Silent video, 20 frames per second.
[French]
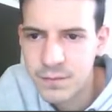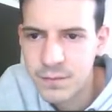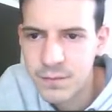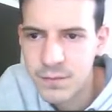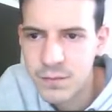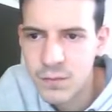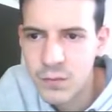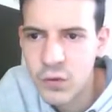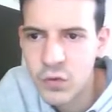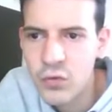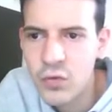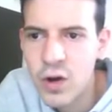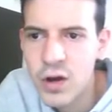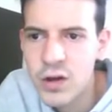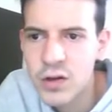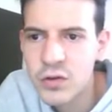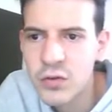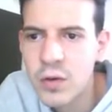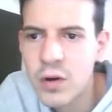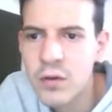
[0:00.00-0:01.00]
Le coup
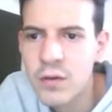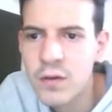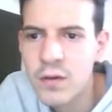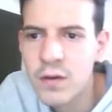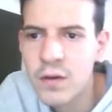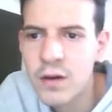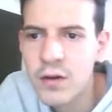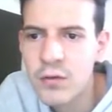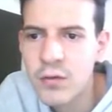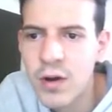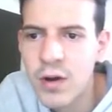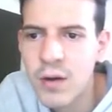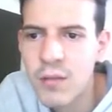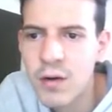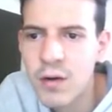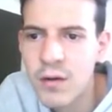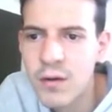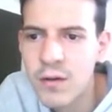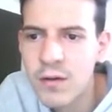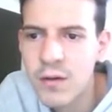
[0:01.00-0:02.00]
H3 aussi est
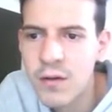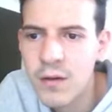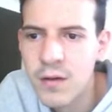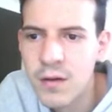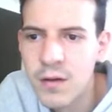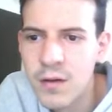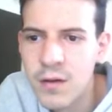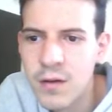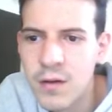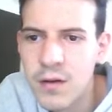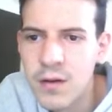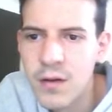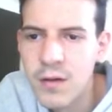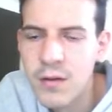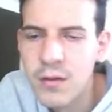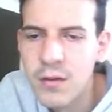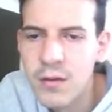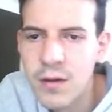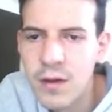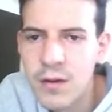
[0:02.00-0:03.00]
jouable.
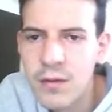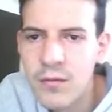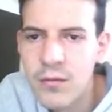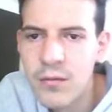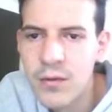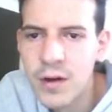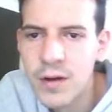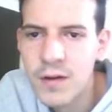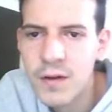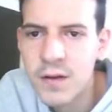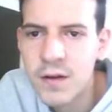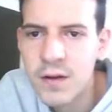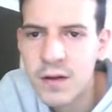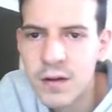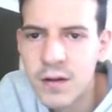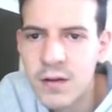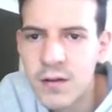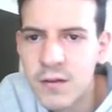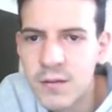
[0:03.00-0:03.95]
Ok, fou H5.